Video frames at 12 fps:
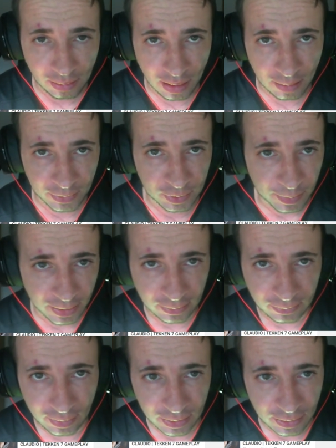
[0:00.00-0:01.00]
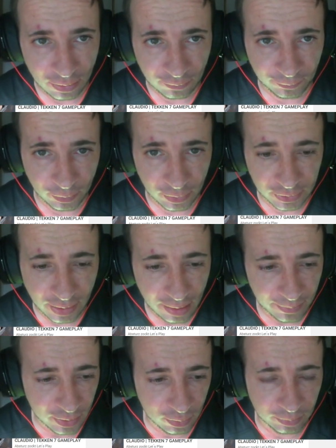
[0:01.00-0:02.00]
Aber ich bin natürlich auch für euch
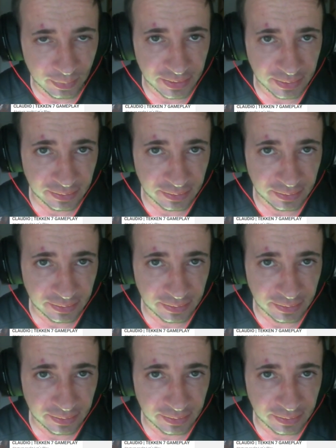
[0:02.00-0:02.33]
da. Wenn irgendwas